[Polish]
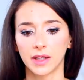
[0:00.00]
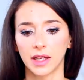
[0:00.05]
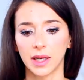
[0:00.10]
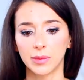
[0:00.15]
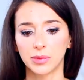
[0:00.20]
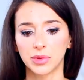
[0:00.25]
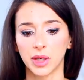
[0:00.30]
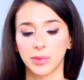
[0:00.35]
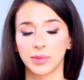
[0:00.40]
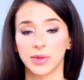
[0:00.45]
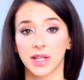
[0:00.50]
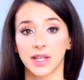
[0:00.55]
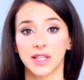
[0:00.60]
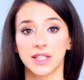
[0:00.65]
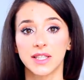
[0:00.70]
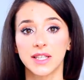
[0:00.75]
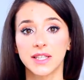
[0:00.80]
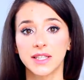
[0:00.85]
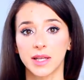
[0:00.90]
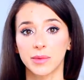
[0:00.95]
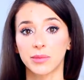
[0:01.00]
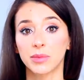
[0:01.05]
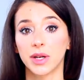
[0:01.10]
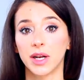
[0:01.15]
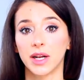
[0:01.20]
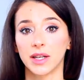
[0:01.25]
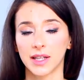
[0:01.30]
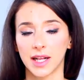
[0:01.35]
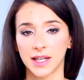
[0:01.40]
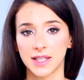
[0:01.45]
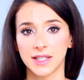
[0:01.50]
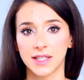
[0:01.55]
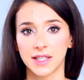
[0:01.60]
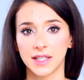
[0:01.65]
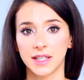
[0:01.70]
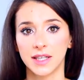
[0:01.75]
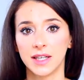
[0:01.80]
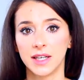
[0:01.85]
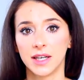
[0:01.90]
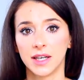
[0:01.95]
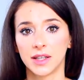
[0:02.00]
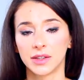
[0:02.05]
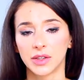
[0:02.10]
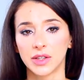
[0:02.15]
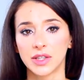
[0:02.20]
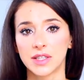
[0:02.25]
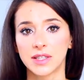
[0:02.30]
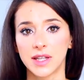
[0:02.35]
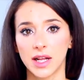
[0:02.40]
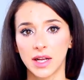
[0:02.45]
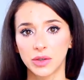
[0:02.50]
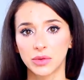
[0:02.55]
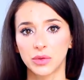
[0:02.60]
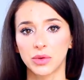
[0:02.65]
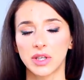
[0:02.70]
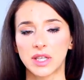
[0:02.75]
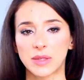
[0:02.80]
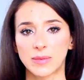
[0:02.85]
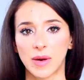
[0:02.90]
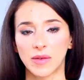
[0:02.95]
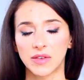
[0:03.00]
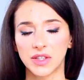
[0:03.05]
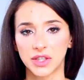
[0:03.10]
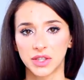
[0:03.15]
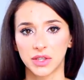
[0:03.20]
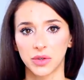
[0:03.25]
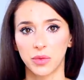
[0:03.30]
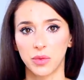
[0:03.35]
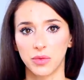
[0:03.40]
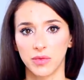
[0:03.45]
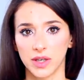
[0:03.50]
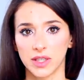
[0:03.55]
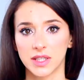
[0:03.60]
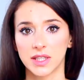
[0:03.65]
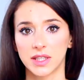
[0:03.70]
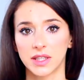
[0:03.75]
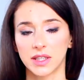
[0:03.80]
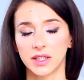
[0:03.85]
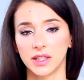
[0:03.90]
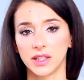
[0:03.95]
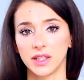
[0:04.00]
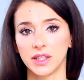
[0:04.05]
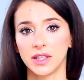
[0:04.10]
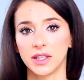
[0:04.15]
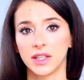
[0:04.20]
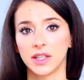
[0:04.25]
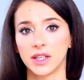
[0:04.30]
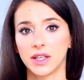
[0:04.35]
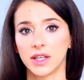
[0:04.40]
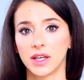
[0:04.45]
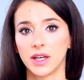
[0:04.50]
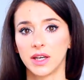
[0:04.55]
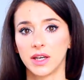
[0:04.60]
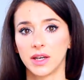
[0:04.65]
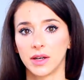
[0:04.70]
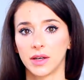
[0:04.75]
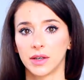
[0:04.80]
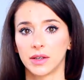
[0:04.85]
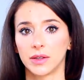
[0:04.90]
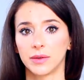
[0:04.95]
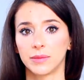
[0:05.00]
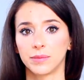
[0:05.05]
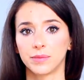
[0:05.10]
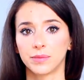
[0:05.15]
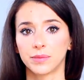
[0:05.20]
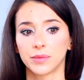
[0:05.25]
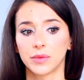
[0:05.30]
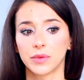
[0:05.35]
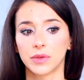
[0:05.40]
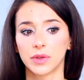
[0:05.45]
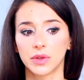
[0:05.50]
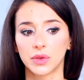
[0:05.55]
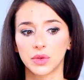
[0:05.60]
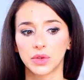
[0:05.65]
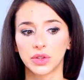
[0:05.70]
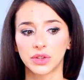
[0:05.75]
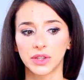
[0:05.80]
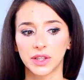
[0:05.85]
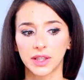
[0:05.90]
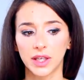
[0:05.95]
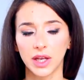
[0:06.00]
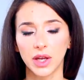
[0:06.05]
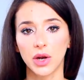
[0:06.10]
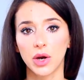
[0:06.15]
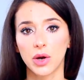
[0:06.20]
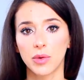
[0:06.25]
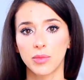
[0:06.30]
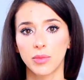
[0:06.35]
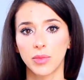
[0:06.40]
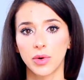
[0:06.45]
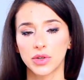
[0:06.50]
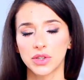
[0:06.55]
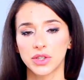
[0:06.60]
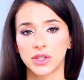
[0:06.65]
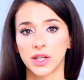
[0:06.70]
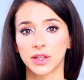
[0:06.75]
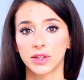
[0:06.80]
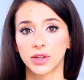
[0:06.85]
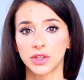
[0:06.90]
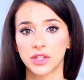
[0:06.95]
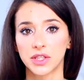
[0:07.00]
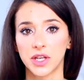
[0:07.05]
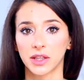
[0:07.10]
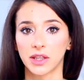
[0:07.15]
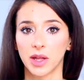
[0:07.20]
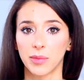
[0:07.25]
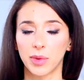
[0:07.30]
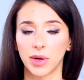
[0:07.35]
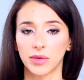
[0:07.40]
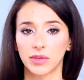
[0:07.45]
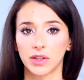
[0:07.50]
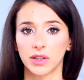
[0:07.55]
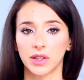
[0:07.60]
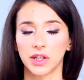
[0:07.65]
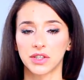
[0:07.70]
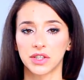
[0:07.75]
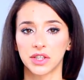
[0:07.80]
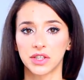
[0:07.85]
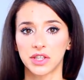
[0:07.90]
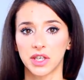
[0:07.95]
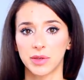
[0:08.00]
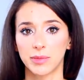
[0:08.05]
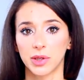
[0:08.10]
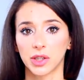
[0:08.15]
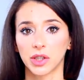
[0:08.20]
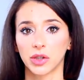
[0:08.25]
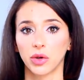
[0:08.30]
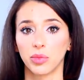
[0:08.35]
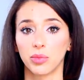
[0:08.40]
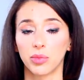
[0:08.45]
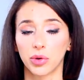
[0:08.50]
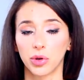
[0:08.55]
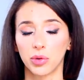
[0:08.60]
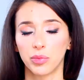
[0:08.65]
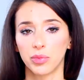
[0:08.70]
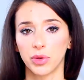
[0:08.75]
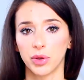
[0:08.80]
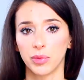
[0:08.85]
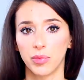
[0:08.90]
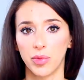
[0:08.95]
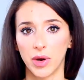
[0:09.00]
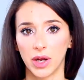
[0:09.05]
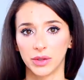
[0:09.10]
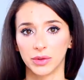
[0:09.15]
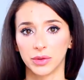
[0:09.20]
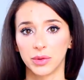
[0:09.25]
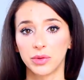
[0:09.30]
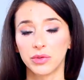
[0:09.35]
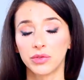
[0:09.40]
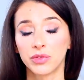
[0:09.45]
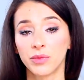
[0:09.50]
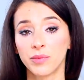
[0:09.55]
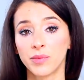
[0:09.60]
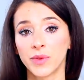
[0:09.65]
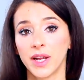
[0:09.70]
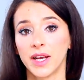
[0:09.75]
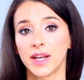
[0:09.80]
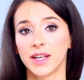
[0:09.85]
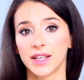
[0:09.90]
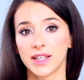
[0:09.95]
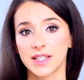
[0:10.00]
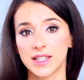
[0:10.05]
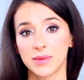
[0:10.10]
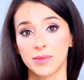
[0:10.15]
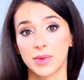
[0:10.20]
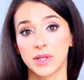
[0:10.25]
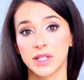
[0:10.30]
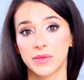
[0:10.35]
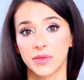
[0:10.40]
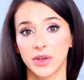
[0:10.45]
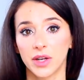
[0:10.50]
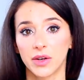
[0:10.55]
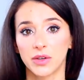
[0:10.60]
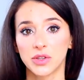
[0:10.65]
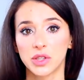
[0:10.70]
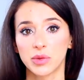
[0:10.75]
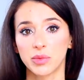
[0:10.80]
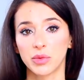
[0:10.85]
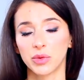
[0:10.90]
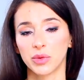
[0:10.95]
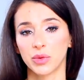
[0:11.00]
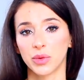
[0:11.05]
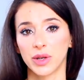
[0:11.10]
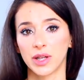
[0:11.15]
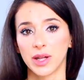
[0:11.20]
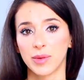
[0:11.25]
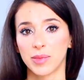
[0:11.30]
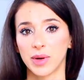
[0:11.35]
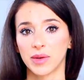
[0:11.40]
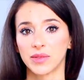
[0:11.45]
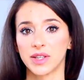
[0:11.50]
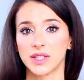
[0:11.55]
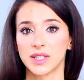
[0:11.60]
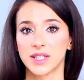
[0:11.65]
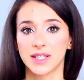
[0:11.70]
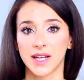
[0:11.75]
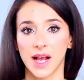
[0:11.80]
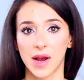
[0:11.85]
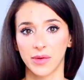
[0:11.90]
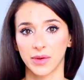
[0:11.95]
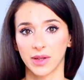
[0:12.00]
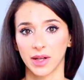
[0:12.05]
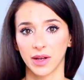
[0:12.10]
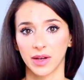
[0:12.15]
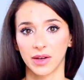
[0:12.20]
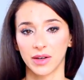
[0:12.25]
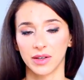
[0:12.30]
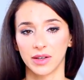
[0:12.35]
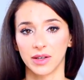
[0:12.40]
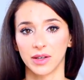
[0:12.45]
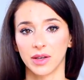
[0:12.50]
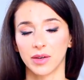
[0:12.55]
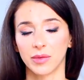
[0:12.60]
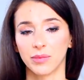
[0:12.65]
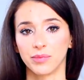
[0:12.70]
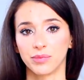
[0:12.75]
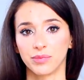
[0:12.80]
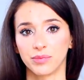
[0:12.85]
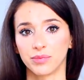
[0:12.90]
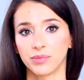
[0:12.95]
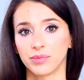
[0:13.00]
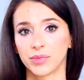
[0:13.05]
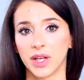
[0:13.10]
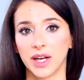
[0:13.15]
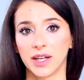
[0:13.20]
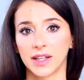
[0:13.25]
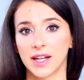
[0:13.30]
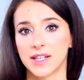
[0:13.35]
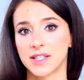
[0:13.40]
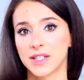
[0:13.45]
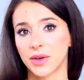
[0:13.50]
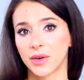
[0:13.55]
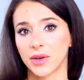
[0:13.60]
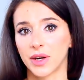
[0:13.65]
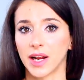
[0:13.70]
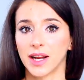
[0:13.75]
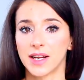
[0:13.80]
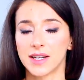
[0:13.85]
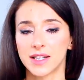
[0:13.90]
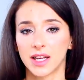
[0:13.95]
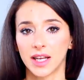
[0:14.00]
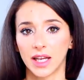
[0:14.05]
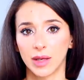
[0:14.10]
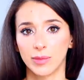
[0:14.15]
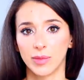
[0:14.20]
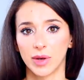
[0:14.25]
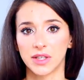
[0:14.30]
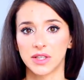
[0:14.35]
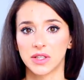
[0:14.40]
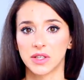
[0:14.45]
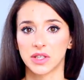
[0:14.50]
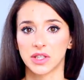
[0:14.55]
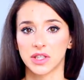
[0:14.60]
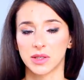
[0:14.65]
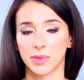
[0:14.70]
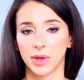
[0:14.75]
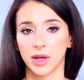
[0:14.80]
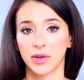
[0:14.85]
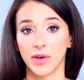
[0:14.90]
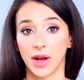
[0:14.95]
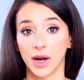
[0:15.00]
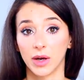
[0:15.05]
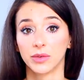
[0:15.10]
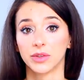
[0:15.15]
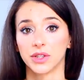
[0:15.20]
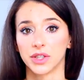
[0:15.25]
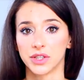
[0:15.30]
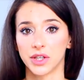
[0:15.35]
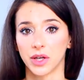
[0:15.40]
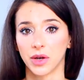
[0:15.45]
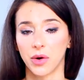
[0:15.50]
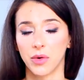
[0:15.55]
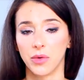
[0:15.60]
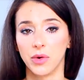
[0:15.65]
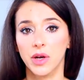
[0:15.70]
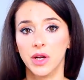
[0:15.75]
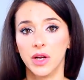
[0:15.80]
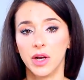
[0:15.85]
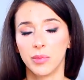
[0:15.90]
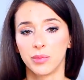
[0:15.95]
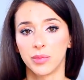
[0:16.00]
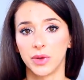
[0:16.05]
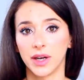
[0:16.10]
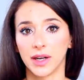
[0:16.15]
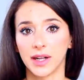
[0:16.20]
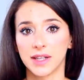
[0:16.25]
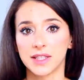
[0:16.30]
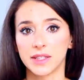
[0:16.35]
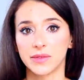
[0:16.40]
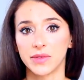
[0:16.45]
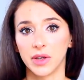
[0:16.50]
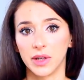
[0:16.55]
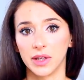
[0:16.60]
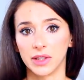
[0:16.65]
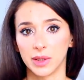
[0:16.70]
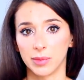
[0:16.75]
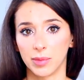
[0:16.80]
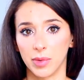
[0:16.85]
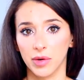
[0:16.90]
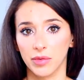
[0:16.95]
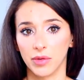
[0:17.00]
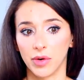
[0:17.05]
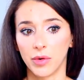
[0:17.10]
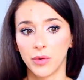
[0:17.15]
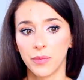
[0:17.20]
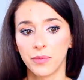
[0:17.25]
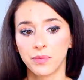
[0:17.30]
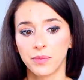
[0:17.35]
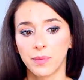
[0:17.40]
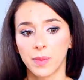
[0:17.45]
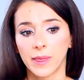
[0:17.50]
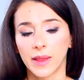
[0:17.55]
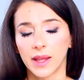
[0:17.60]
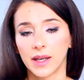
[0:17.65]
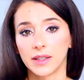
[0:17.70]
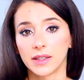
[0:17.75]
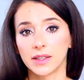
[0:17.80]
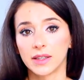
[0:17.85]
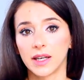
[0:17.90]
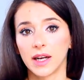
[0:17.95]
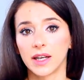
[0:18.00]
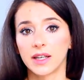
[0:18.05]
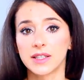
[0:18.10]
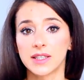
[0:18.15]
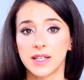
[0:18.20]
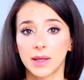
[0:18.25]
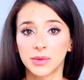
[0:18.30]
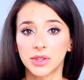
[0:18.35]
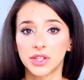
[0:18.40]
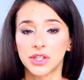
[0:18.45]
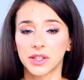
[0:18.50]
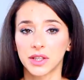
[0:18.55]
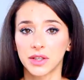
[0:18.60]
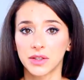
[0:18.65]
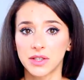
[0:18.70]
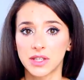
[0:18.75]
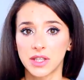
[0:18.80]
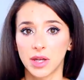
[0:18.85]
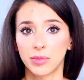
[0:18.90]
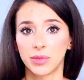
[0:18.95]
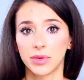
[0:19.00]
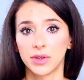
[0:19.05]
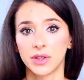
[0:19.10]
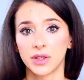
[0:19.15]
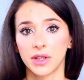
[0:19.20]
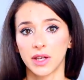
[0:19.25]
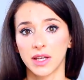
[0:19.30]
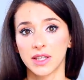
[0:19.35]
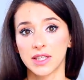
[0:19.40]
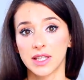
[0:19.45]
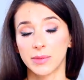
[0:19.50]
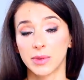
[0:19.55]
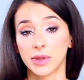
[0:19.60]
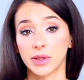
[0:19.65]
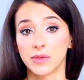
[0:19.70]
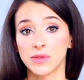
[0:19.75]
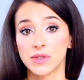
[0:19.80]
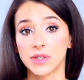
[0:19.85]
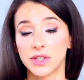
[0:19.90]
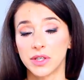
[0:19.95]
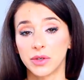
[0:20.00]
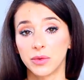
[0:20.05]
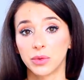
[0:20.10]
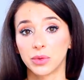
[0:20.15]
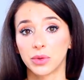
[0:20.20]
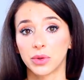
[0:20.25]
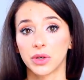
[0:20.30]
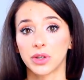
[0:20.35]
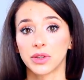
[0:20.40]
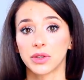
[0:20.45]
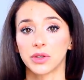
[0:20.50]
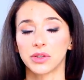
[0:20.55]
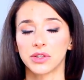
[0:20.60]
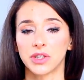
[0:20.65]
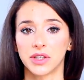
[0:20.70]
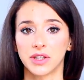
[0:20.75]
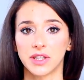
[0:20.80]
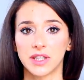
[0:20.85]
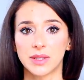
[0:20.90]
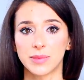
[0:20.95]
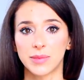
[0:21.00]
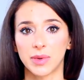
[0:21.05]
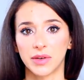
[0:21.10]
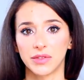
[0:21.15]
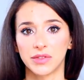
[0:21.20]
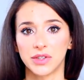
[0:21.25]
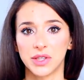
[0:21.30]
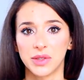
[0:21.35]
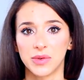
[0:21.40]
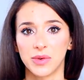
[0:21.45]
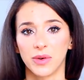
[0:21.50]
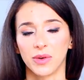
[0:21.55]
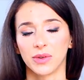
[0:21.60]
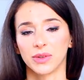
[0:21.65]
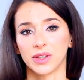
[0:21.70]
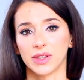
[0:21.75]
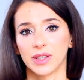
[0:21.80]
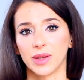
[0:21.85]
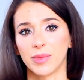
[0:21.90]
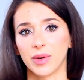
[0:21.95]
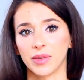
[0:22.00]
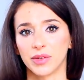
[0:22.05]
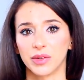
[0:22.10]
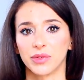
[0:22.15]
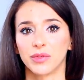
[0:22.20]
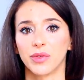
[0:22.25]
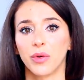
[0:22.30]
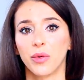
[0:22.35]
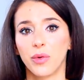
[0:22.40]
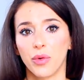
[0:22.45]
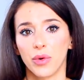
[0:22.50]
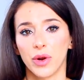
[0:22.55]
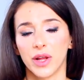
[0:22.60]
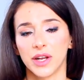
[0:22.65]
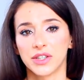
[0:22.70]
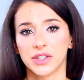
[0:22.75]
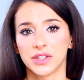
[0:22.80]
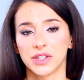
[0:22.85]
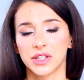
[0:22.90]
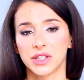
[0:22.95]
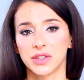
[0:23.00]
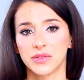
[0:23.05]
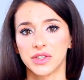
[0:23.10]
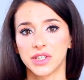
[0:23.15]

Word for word: najlepszy jakby taki system pielęgnacji. To jest ten, który sprawdza się u Was i do takiego można dojść tak naprawdę najczęściej metodą prób i błędów. Jest nam bardzo wiele osób, które naprawdę zyskały na e, mm, pielęgnacji koreańskiej i bardzo sobie chwalą też taką pielęgnację wieloetapową, e, ale znam też takie osoby, ja jestem jedną z nich, u których to się nie sprawdziło tak naprawdę w ogóle, czy też